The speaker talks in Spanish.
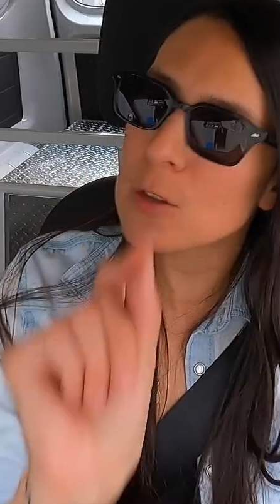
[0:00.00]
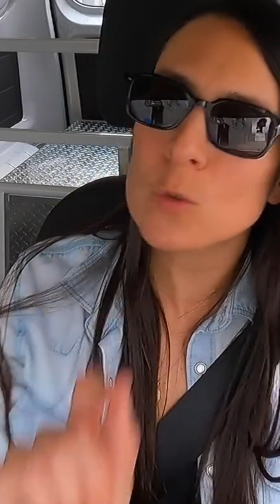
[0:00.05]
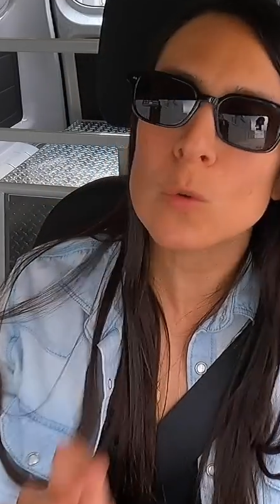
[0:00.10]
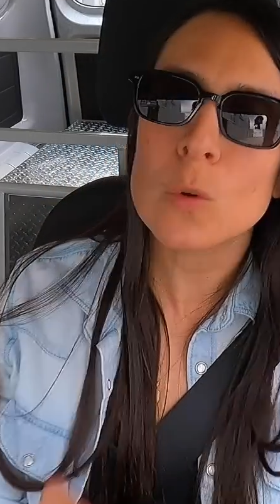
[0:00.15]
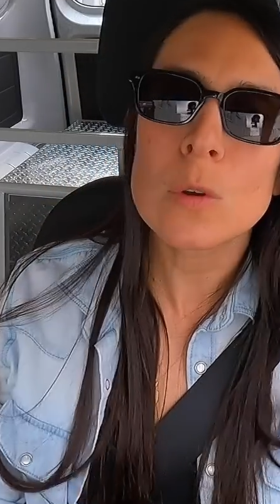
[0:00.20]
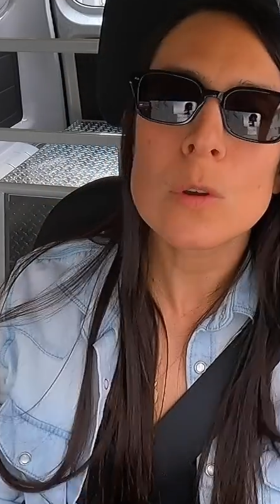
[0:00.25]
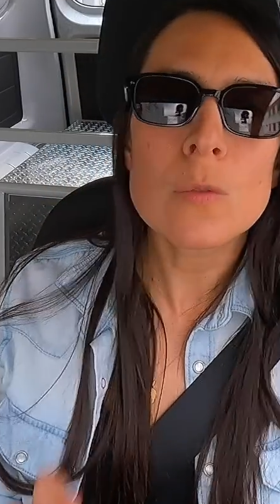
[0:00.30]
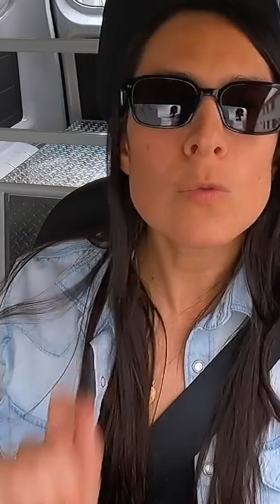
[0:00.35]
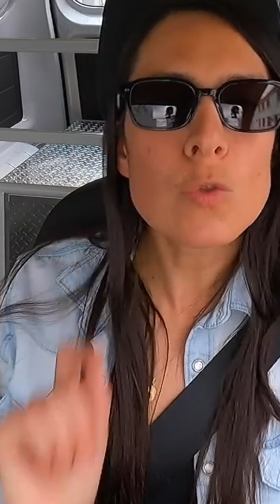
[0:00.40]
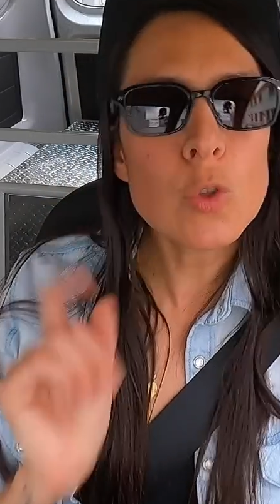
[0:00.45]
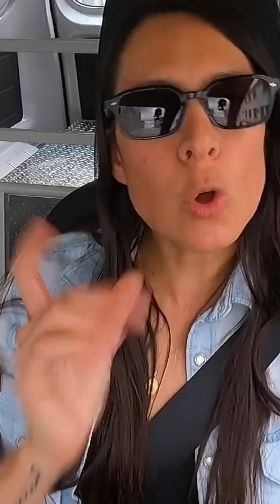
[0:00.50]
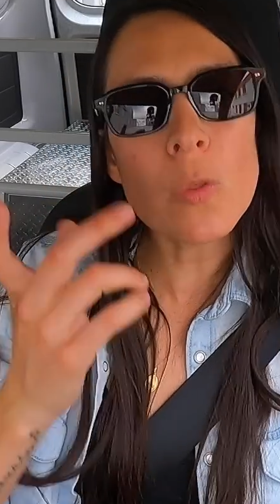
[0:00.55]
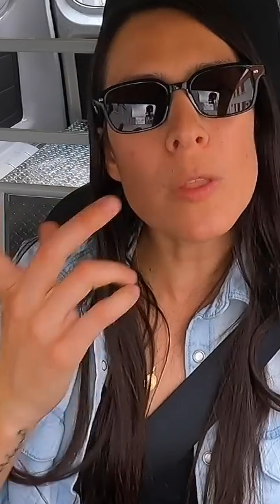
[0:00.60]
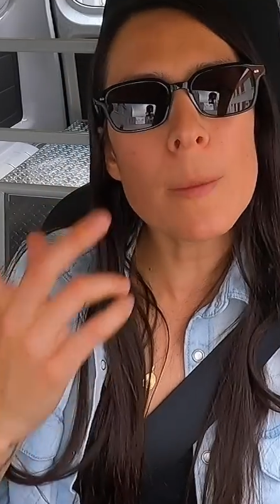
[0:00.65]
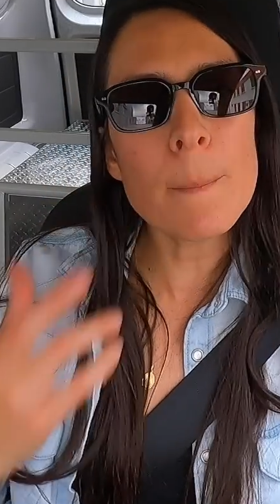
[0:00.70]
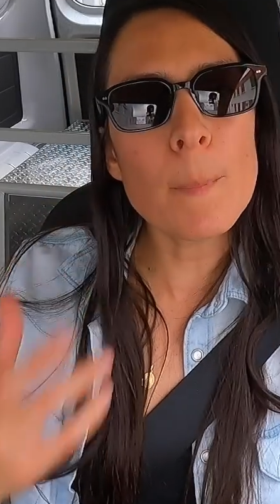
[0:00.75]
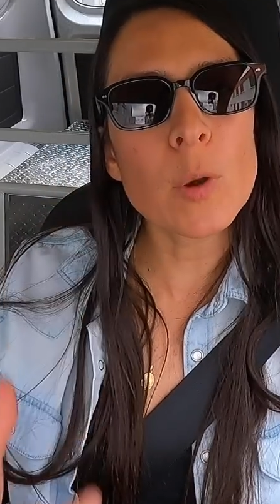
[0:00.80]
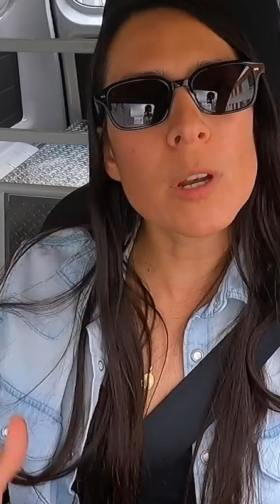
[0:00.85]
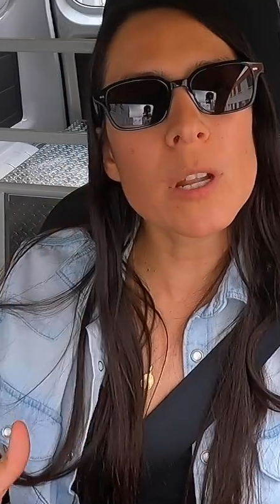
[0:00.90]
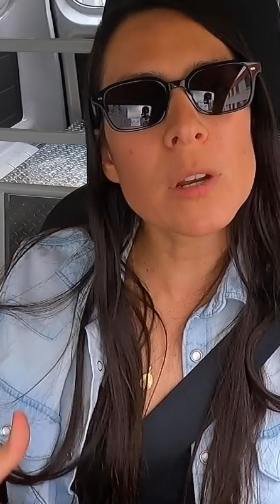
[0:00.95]
eso
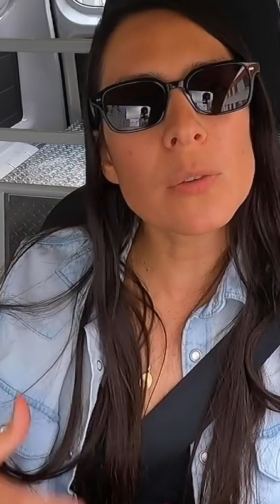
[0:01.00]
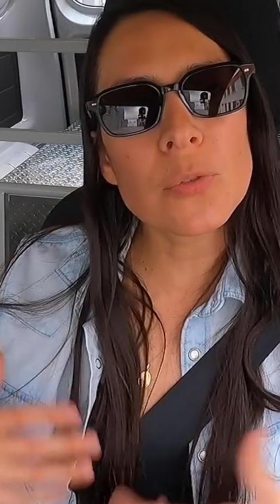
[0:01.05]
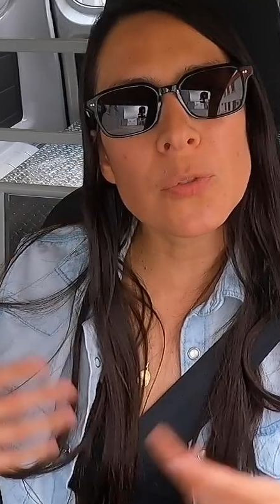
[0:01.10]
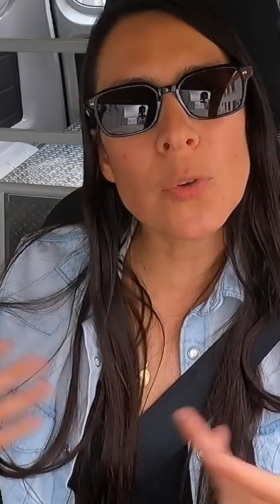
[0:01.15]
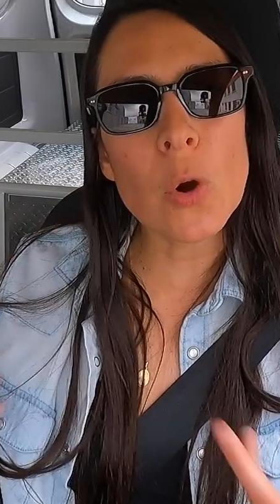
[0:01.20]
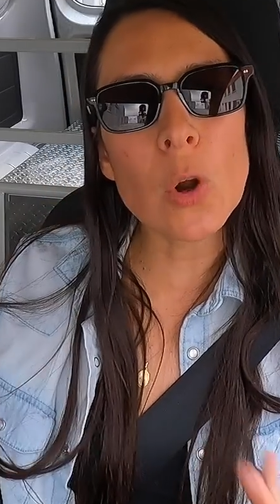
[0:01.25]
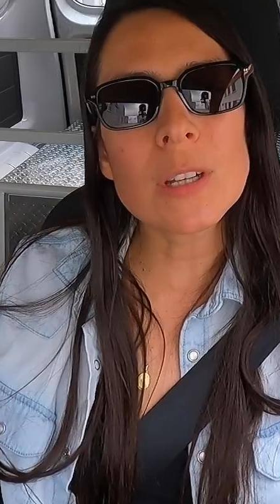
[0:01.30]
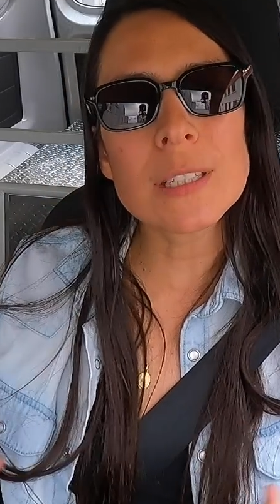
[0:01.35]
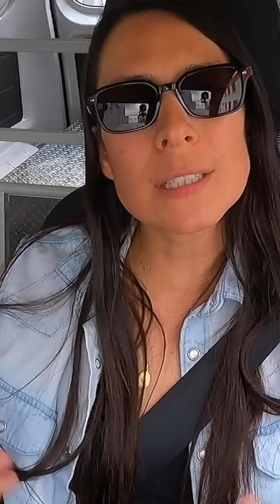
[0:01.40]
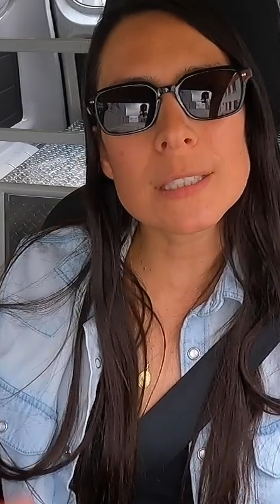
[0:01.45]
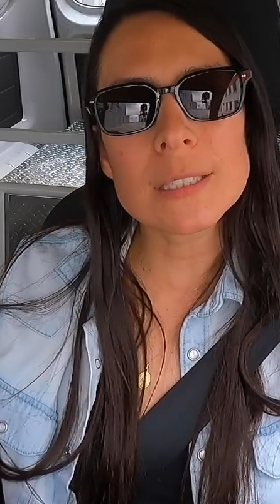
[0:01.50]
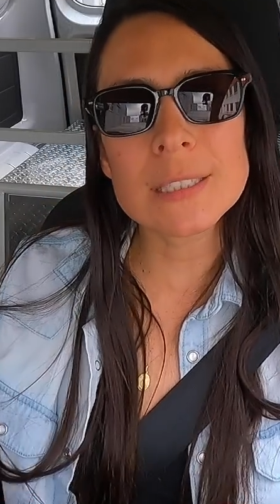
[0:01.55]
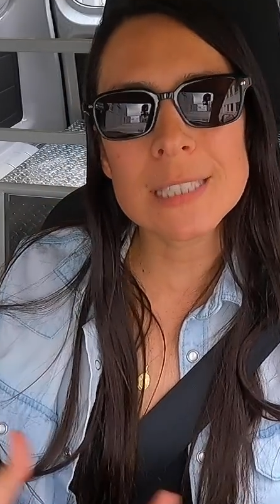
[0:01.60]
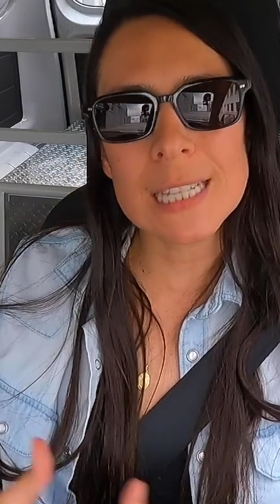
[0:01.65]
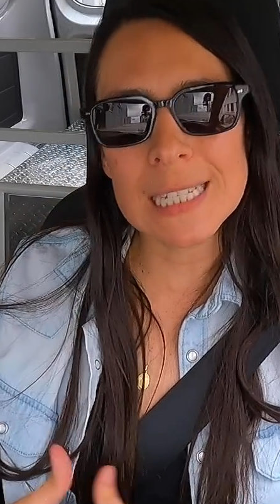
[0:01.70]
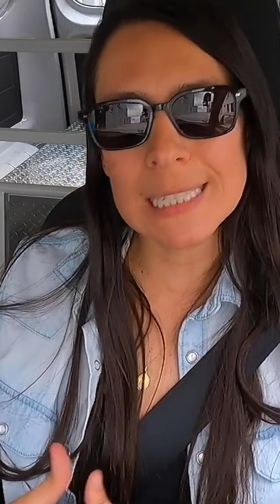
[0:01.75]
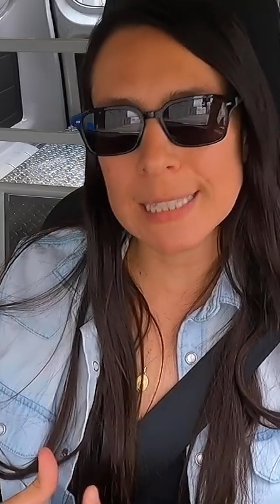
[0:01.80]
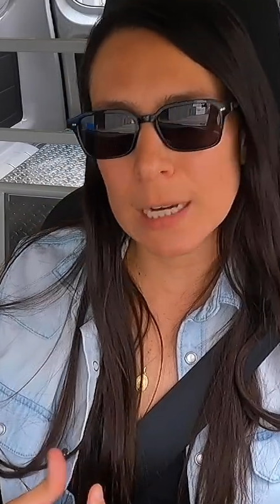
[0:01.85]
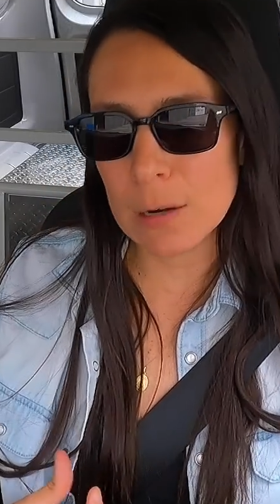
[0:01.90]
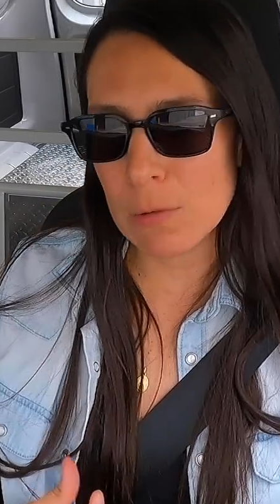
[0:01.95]
dónde poner folders
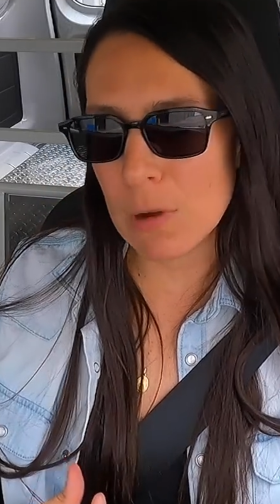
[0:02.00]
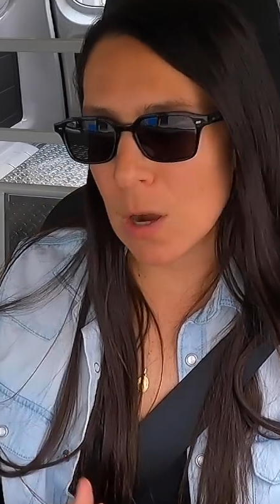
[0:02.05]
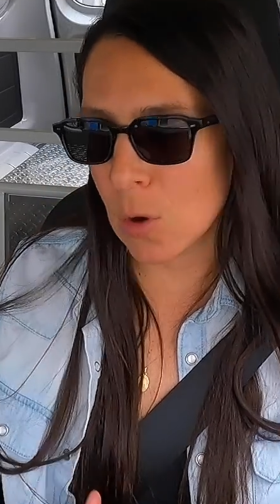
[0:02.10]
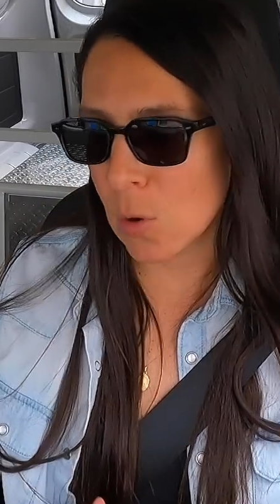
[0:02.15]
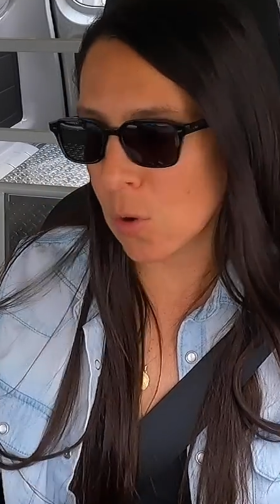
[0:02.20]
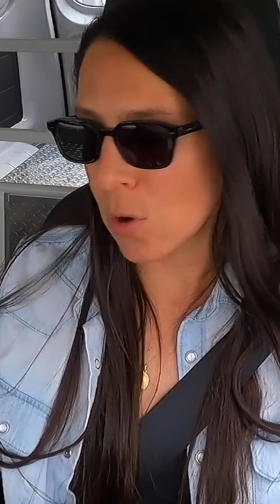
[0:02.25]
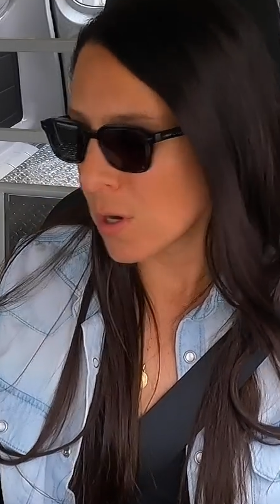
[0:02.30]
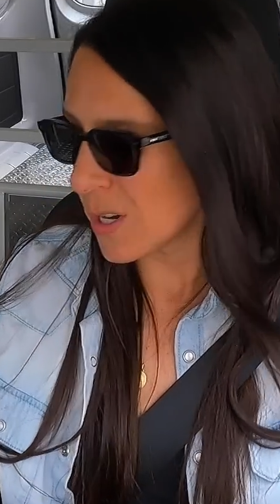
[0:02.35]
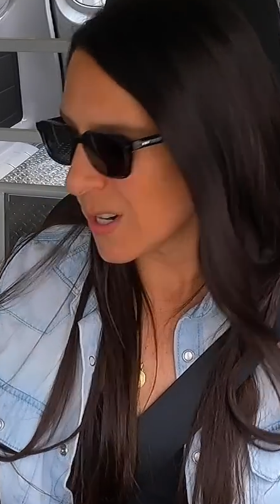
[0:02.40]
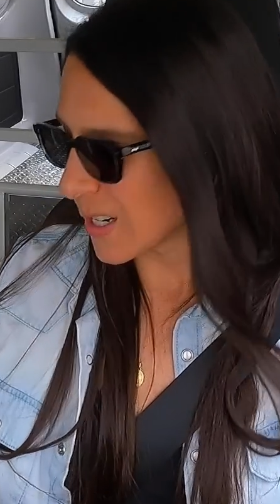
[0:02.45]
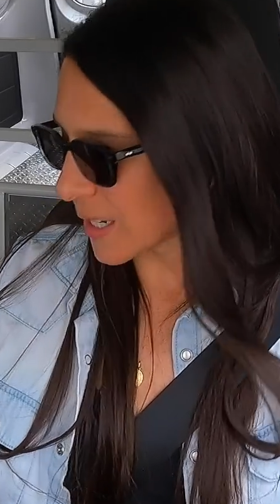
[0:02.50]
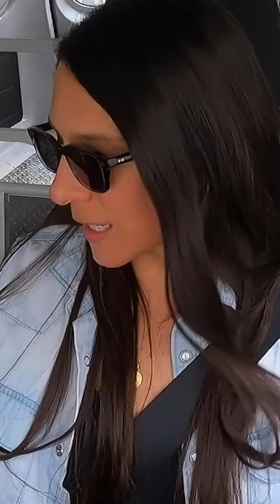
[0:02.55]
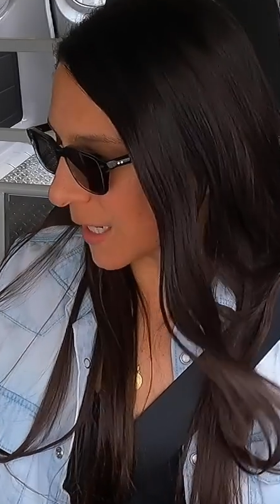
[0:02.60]
del trabajo.